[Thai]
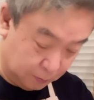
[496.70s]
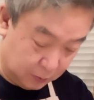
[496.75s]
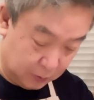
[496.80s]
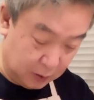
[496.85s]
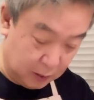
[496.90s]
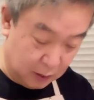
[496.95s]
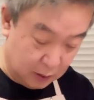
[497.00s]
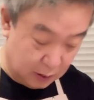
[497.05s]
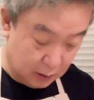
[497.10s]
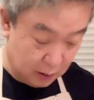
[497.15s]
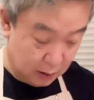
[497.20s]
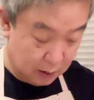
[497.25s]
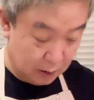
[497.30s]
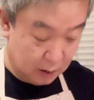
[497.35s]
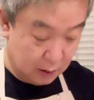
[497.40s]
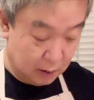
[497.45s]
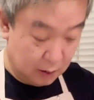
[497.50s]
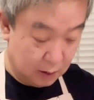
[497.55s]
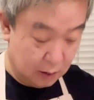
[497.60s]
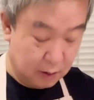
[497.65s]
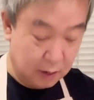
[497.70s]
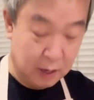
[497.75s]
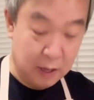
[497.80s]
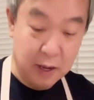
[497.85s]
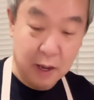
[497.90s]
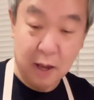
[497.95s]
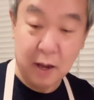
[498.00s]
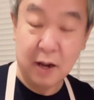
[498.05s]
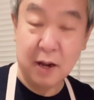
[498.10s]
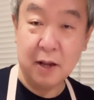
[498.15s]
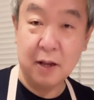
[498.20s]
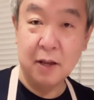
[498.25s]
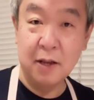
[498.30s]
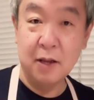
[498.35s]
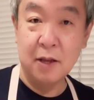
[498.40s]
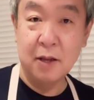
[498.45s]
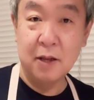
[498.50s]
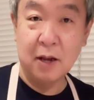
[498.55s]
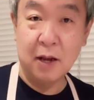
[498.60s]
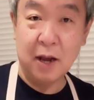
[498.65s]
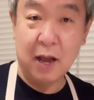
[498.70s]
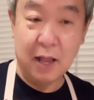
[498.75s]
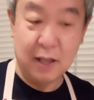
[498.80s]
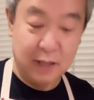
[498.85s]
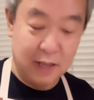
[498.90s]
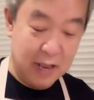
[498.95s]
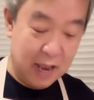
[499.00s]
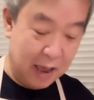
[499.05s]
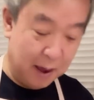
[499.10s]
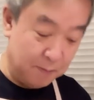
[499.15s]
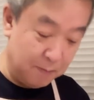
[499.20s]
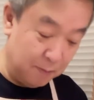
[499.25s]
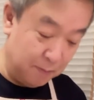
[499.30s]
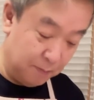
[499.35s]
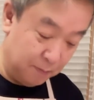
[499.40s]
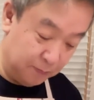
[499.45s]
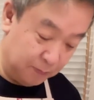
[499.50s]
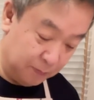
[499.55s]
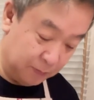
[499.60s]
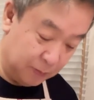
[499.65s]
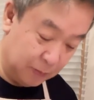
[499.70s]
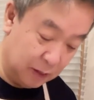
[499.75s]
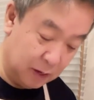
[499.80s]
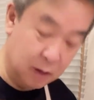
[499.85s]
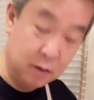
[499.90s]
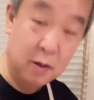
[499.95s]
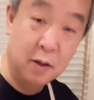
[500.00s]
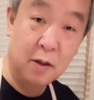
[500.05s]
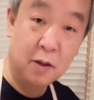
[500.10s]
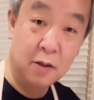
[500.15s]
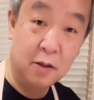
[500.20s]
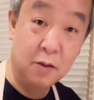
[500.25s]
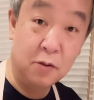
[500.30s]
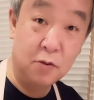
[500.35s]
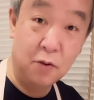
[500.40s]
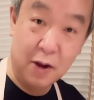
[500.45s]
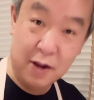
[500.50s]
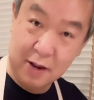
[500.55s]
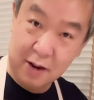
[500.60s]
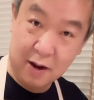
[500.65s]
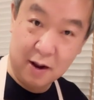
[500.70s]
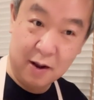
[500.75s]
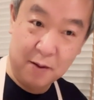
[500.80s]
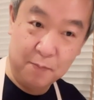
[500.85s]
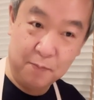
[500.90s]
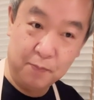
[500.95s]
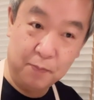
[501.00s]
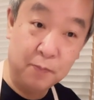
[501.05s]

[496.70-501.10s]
เออันนี้ยขัดเทียมด้วยนะครับ